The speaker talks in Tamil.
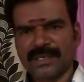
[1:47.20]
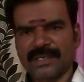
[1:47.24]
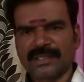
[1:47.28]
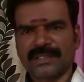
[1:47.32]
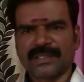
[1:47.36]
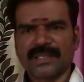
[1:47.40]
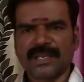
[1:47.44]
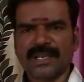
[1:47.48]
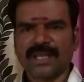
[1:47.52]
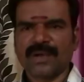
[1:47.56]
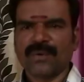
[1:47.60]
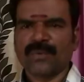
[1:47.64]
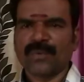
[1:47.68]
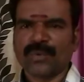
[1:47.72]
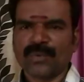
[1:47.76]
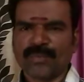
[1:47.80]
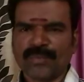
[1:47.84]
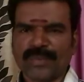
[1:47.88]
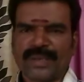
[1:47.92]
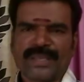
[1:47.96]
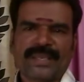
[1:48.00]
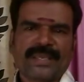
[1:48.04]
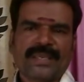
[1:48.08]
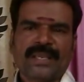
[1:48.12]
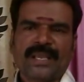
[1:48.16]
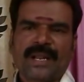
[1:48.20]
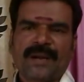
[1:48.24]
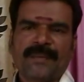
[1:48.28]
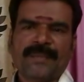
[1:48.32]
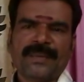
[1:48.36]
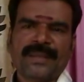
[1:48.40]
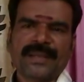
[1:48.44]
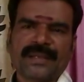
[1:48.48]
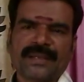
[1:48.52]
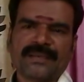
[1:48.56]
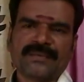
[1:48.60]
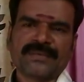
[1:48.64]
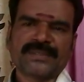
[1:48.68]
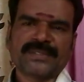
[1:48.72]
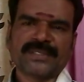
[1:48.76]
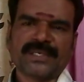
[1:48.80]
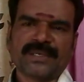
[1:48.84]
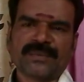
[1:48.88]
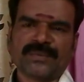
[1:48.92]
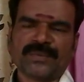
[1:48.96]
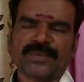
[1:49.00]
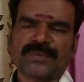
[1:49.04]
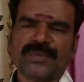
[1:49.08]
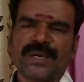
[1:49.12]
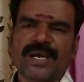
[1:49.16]
இதெல்லாம் உண்மை அப்படிங்கிற
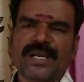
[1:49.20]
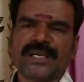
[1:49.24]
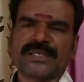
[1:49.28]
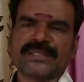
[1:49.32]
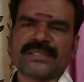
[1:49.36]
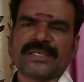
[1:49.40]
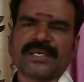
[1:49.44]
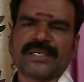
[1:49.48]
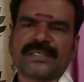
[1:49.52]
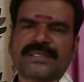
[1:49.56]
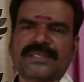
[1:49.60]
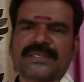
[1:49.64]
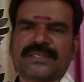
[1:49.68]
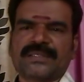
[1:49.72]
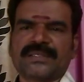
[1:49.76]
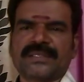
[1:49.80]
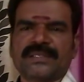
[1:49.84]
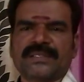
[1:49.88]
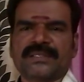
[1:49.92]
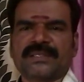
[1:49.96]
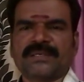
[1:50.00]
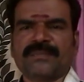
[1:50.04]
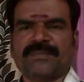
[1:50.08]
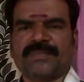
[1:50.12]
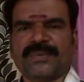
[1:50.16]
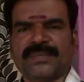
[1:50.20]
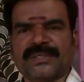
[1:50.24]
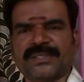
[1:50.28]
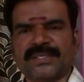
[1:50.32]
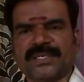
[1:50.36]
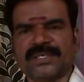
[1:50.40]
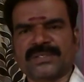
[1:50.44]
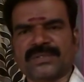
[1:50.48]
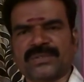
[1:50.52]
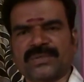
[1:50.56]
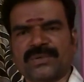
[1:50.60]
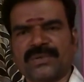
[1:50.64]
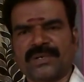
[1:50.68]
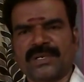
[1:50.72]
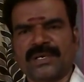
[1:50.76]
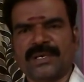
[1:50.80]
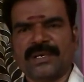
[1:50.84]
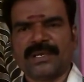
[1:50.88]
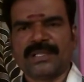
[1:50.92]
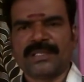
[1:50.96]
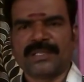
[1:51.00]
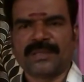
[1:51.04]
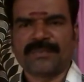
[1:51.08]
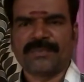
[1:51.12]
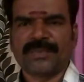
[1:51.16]
விஷயமும் அனுச நட்சத்திரத்தை பற்றிய சொன்ன
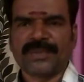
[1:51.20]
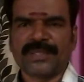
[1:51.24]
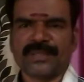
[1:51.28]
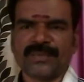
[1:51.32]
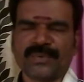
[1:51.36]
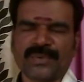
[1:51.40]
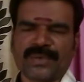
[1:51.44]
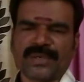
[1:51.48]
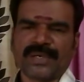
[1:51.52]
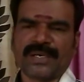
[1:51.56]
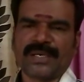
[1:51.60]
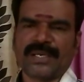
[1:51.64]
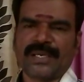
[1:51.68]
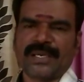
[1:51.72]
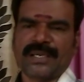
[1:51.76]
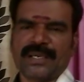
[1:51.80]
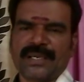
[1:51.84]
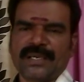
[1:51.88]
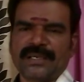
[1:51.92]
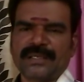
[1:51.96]
அந்த பதிவுகளில்